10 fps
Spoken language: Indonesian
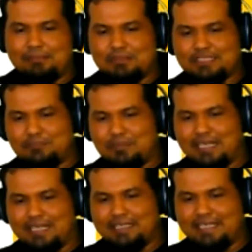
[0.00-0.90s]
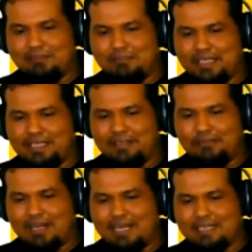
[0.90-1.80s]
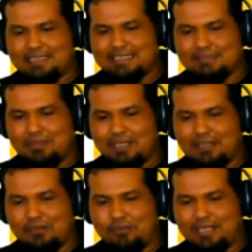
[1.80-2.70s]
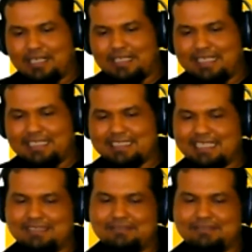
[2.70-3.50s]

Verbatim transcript: sebelah dalam DY2, sebelah luar DY1.